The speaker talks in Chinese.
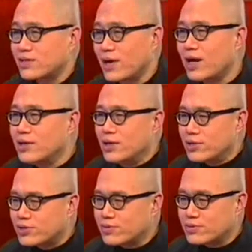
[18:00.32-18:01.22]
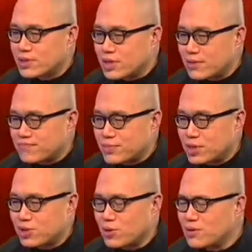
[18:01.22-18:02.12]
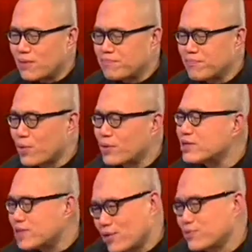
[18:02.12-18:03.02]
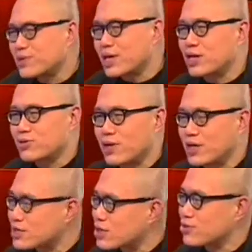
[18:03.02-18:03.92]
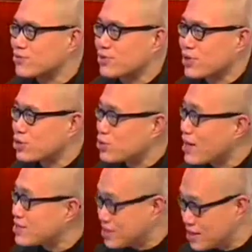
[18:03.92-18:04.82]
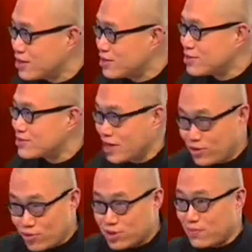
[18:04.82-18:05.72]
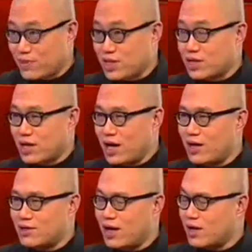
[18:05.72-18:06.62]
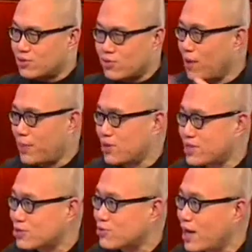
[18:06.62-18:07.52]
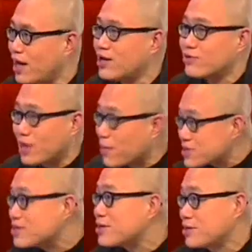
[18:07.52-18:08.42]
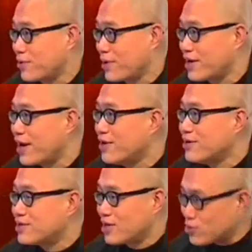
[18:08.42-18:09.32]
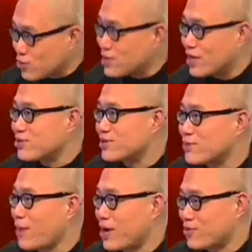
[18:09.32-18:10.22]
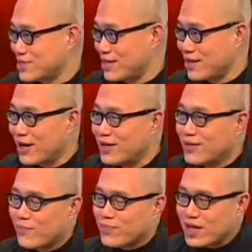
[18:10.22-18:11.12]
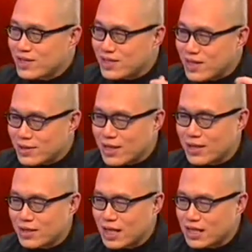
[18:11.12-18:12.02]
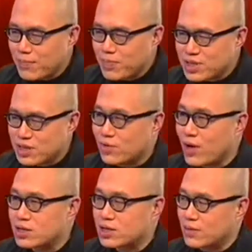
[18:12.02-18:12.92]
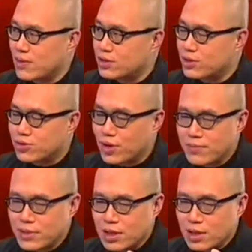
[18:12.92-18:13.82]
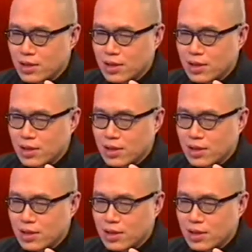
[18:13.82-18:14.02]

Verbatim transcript: 知道为什么。就你，你从某一个角度，你可以说，哎呀，这个总统很率直，他有什有性格啊，都要表现出来，因为他不是第一回了，他去年就已经骂过人了。但是现在呢，大家不喜欢是什么？就是说，